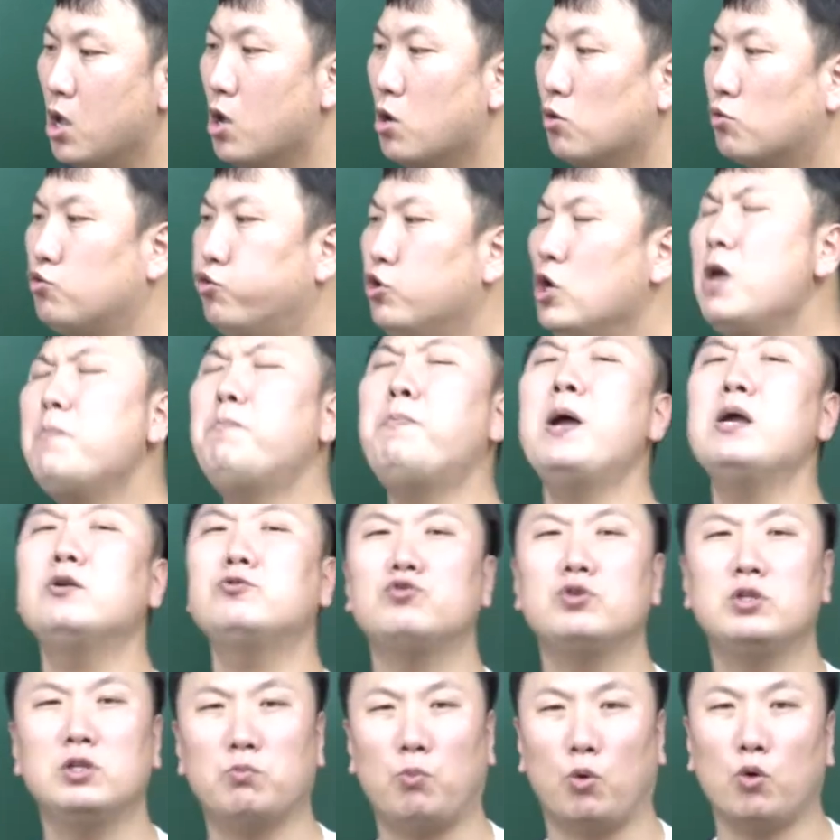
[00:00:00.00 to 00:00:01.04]
구입할
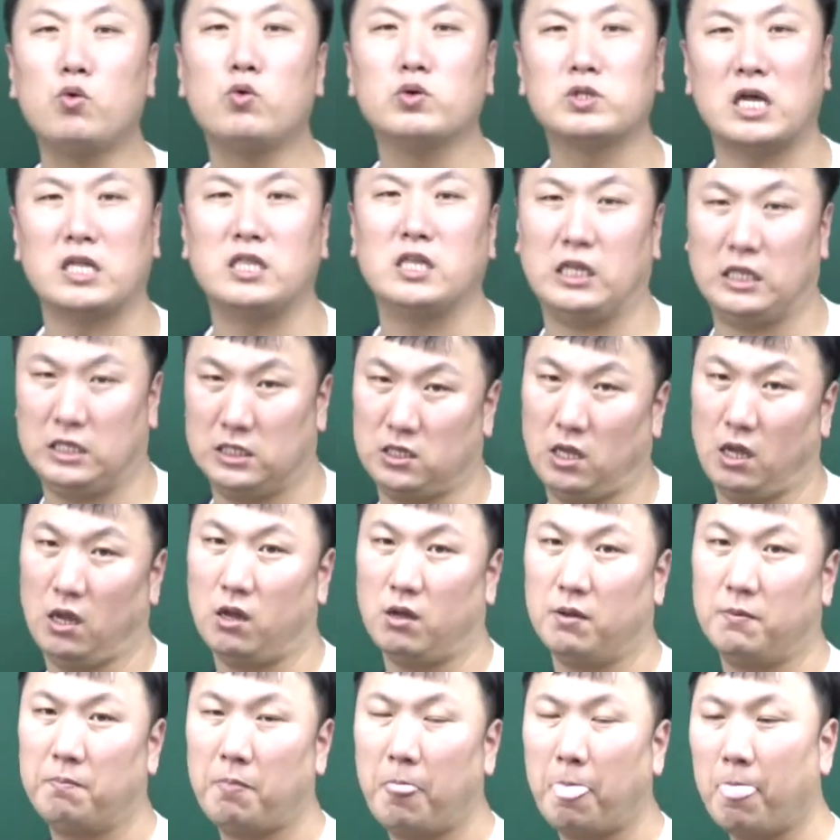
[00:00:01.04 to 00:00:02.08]
수 있는 모의고사들이 있어요.
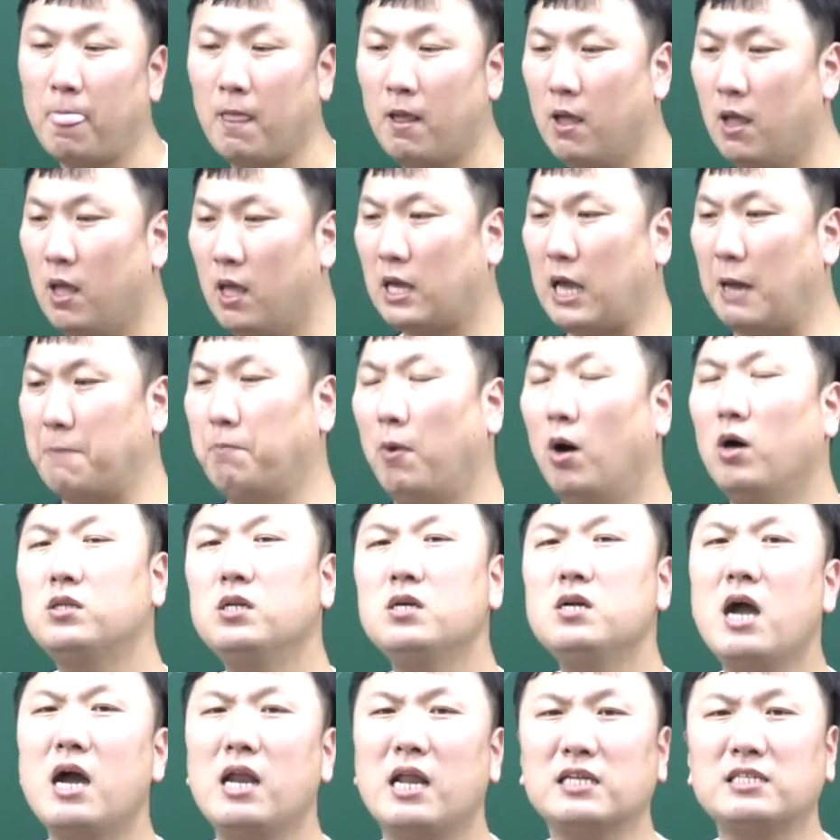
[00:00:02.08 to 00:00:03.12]
그러니까
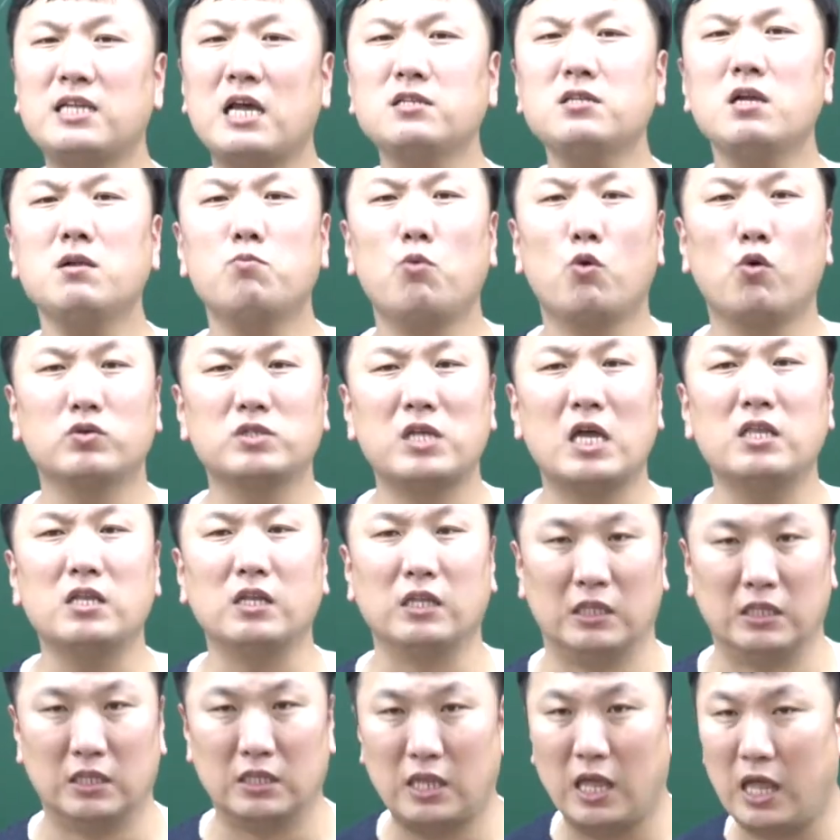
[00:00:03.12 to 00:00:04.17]
뭐든 간에 사설 모의고사들이
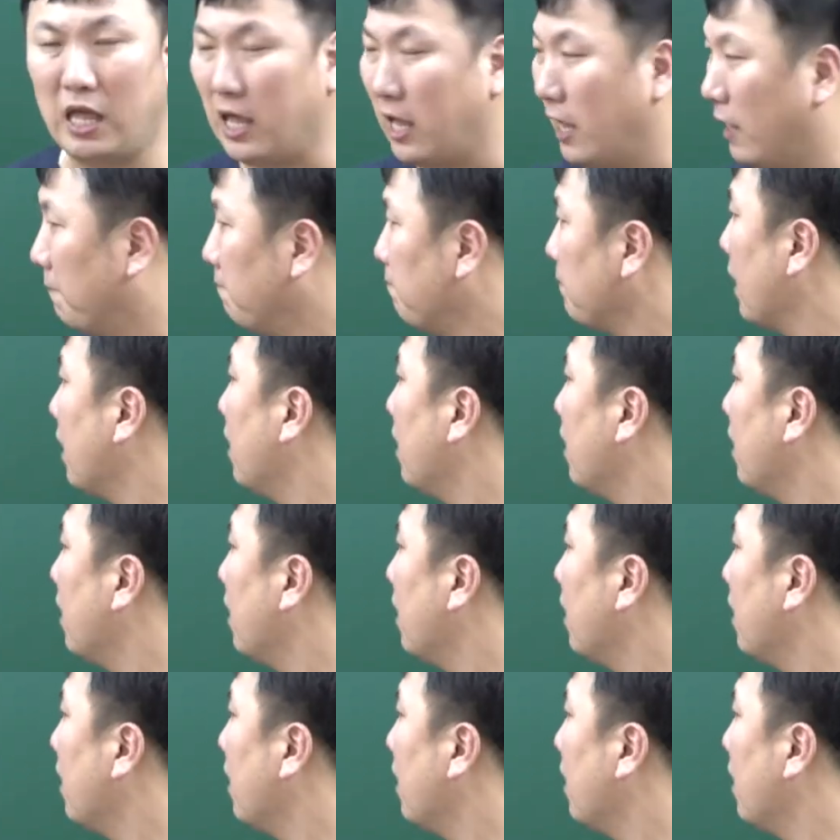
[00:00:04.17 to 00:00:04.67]
있는데